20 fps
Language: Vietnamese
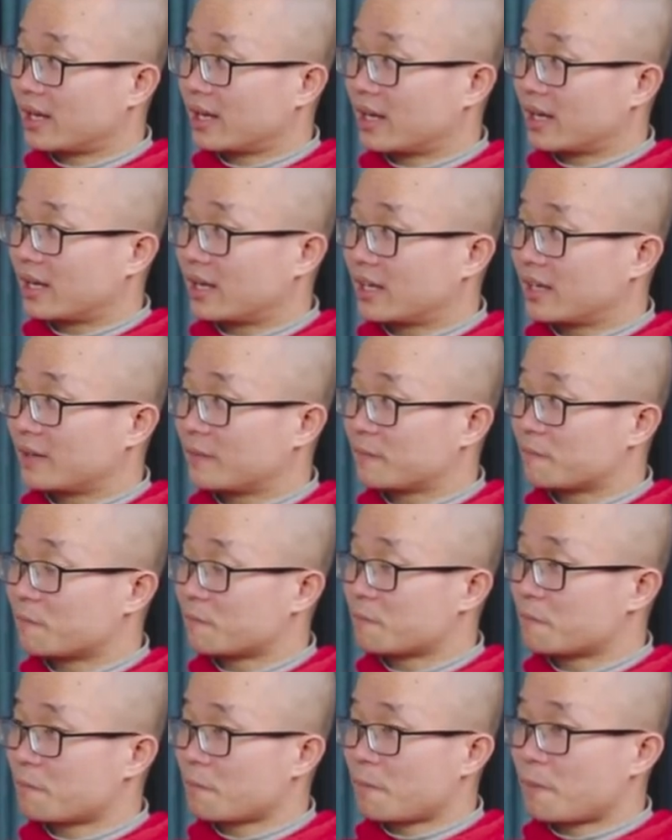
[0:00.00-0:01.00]
Đấy.
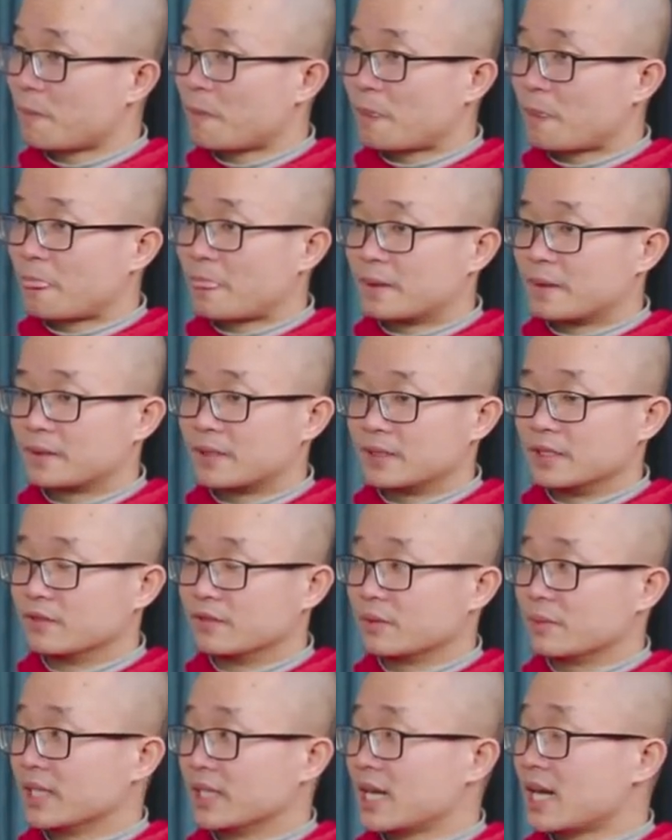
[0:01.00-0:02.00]
Là những
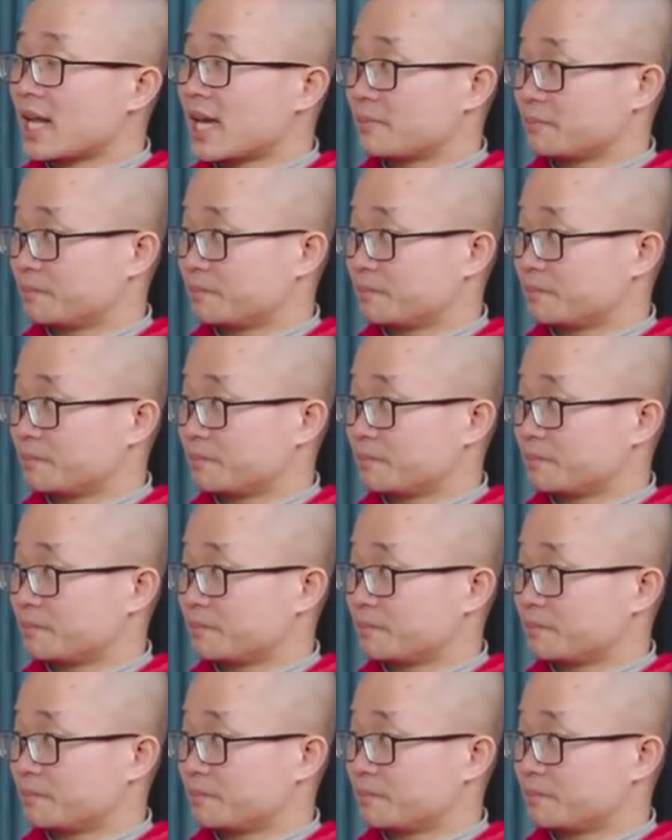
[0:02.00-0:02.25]
việc mình đã làm,